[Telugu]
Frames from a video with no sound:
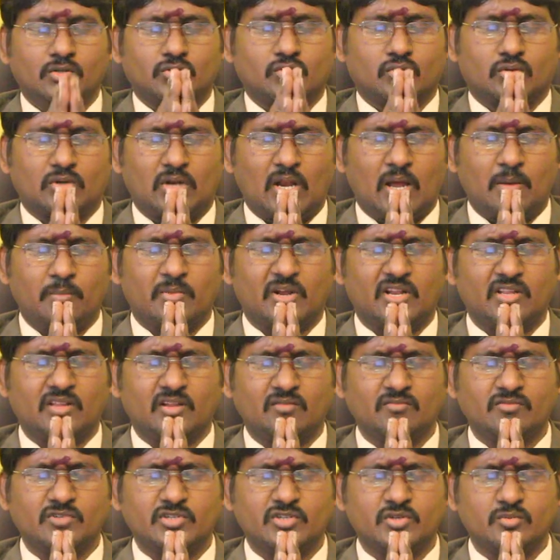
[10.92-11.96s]

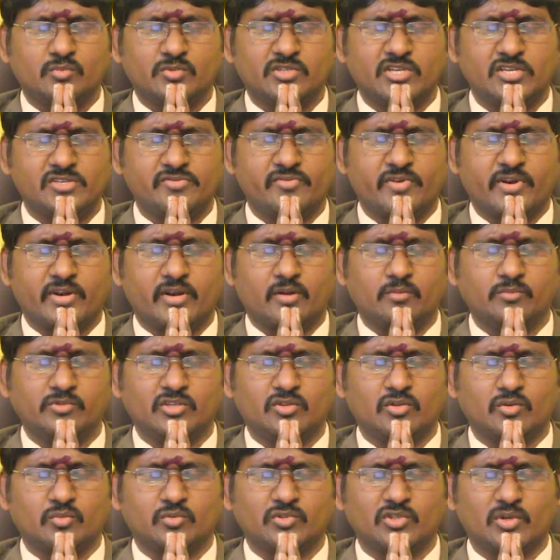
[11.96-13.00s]
శుక్లాంబరధరం విష్ణుం శశివర్ణం
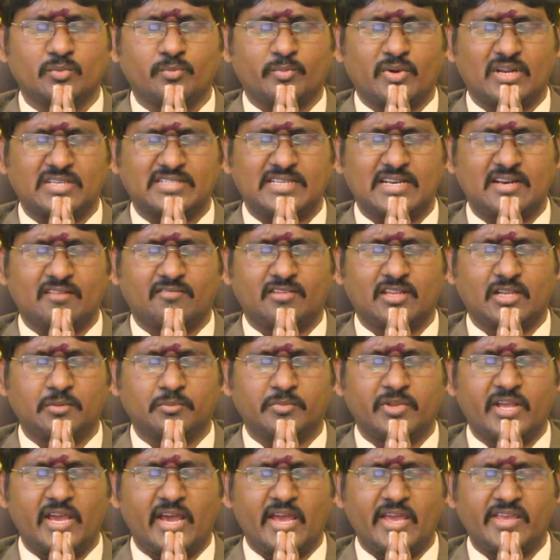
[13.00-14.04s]
చతుర్భుజం వదనం
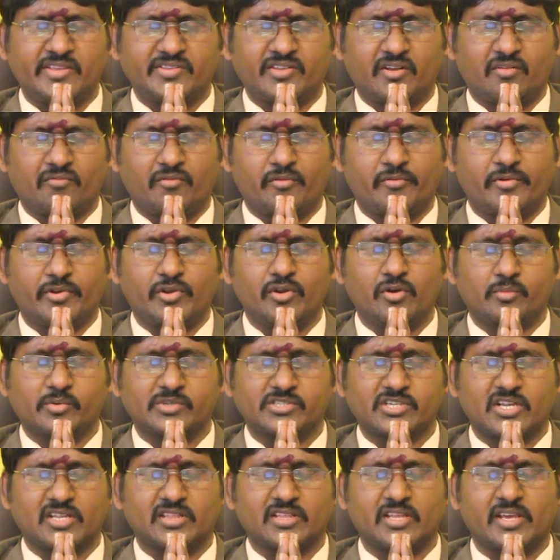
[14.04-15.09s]
ధ్యాయ
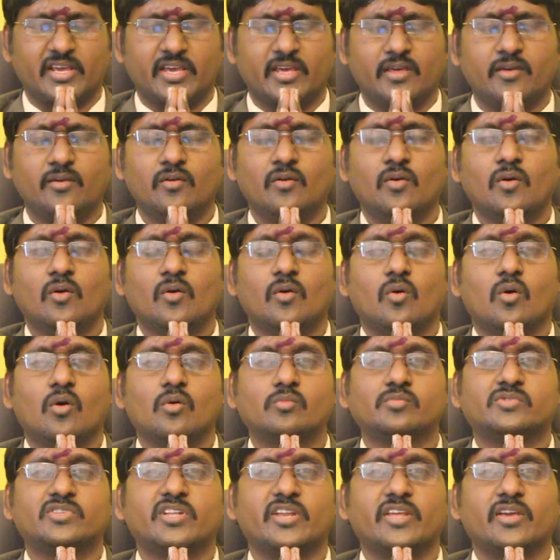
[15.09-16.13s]
సర్వజ్ఞోపశాంతే
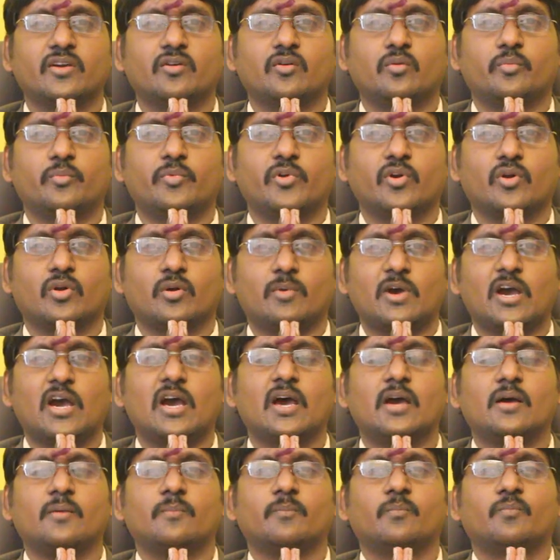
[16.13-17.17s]
ఓం శ్రీ గురుభ్యో నమ
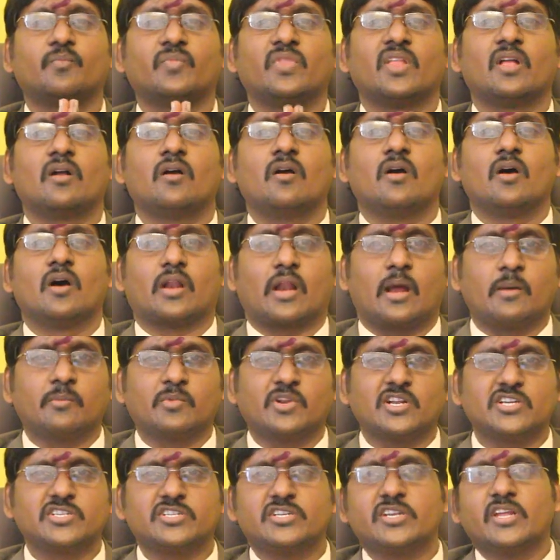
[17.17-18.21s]

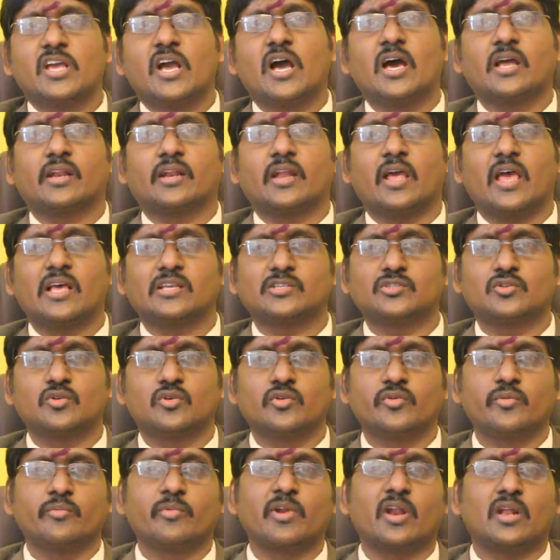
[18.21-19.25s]
రామకృష్ణిహాన్ హాన్
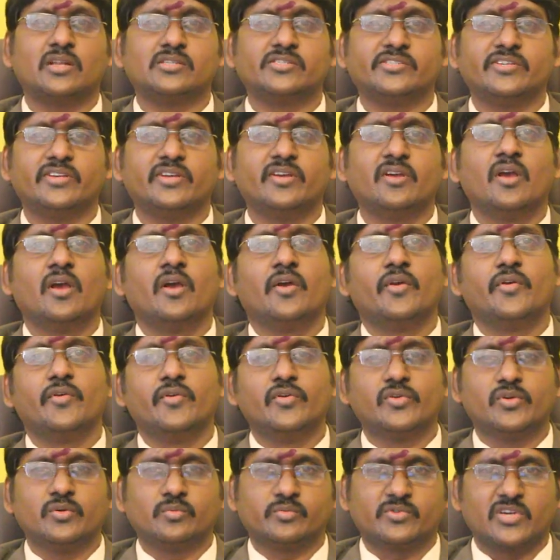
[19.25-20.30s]
ఆస్ట్రోనిమరాలజీ
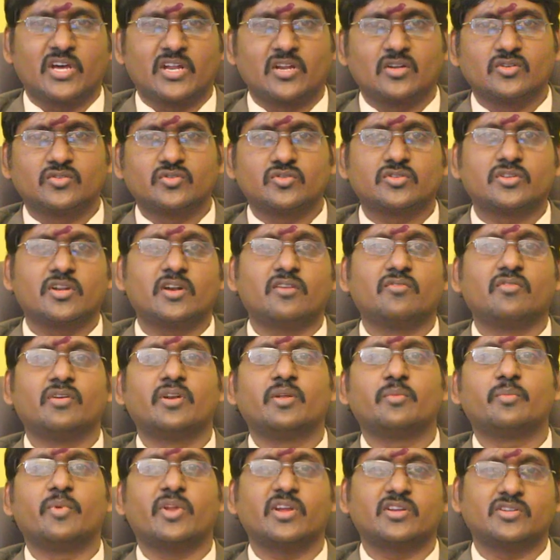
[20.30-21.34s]
యూట్యూబ్ ఛానల్
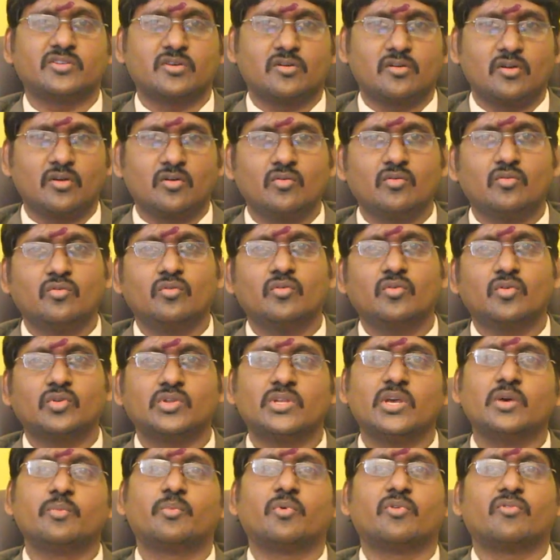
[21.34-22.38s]
చూస్తున్నటువంటి ప్రేక్షకులకు
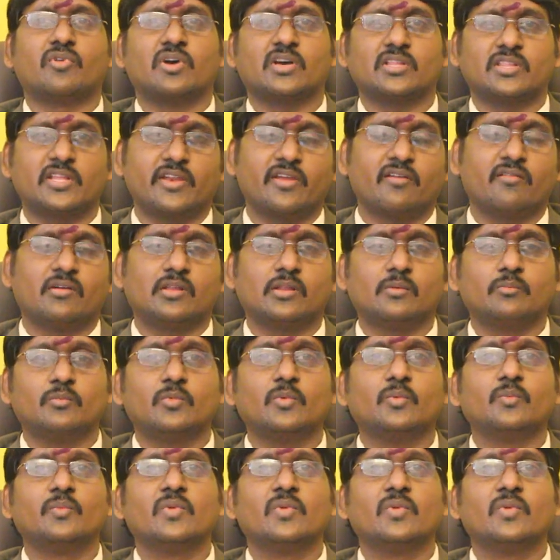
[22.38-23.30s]
హృదయపూర్వక ధన్యవాదాలు